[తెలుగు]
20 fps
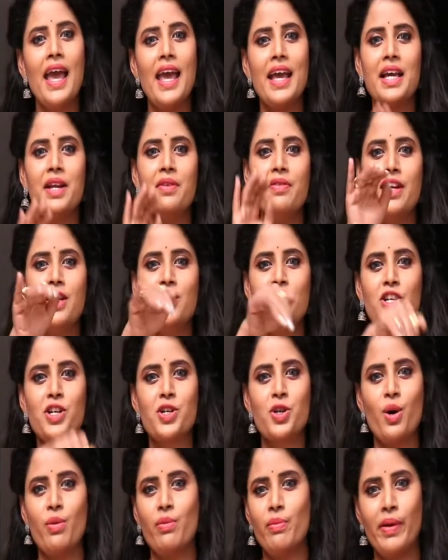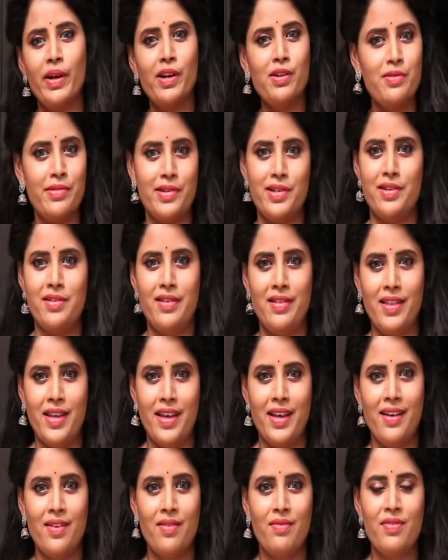ఎగిరి వెళ్ళి చెట్టు కొమ్మ పైన
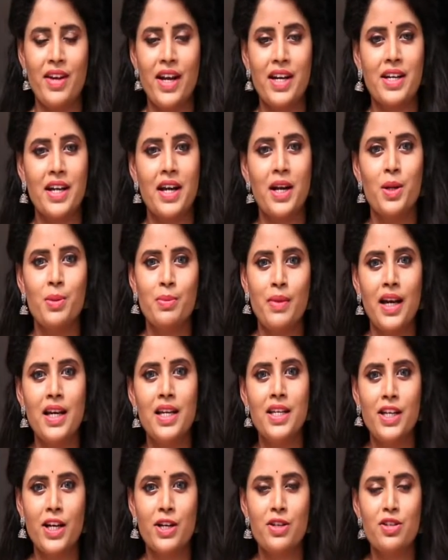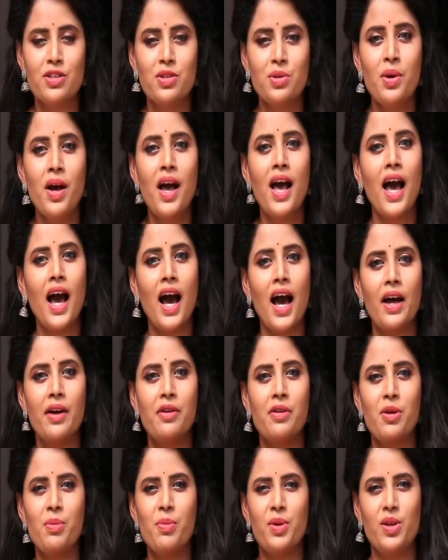కూర్చుంటుంది వేటగాడు మళ్ళీ ఏడుస్తూ
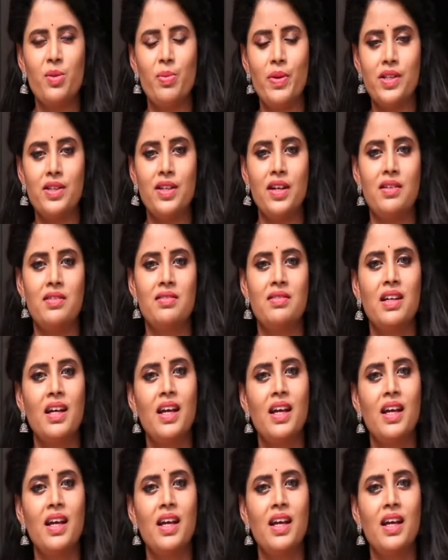ఆరోటం మొదలు పెడతాడు